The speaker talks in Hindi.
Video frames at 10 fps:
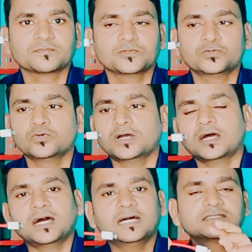जो
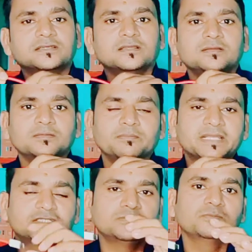आजकल
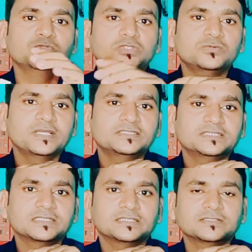मैक्सिमम जो डिवाइसेज
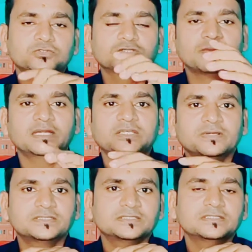आते हैं जो स्मार्ट
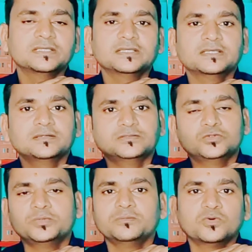डिवाइसेज जो
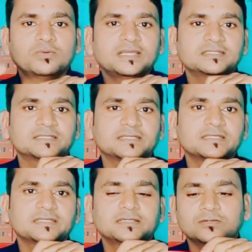भी मोबाइल्स हैं
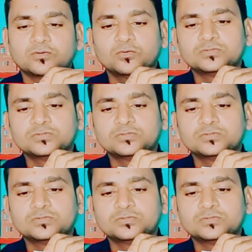वो